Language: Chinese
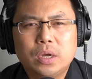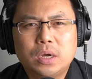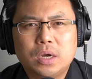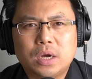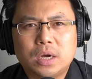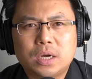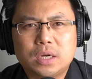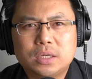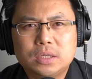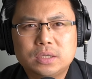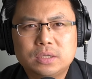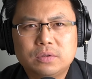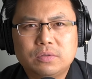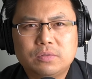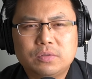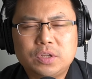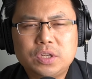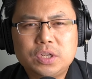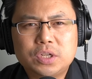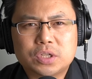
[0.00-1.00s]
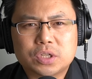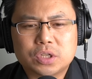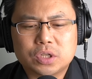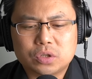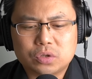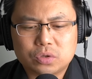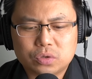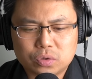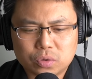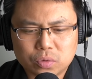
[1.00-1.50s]
呃，一
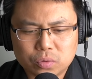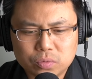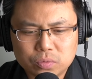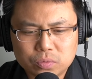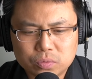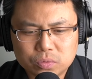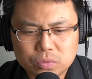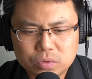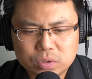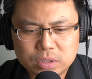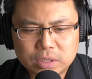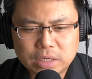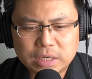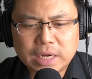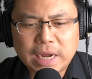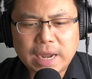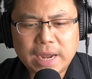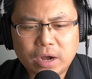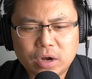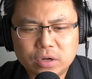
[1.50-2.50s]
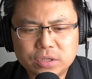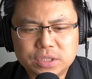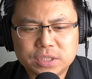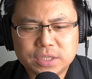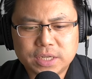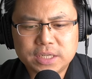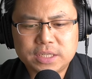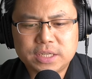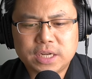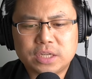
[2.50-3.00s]
直从大概好几
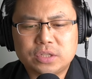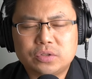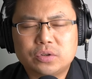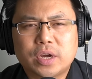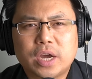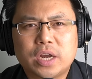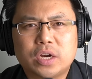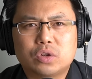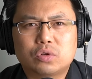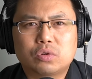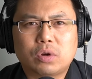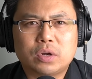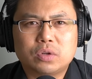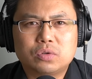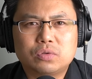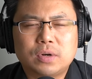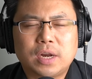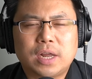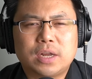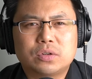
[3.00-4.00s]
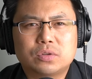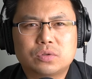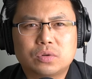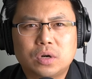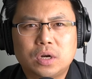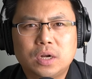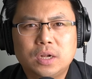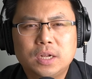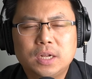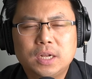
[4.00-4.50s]
年前就开始传出来
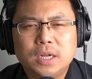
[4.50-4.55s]
说，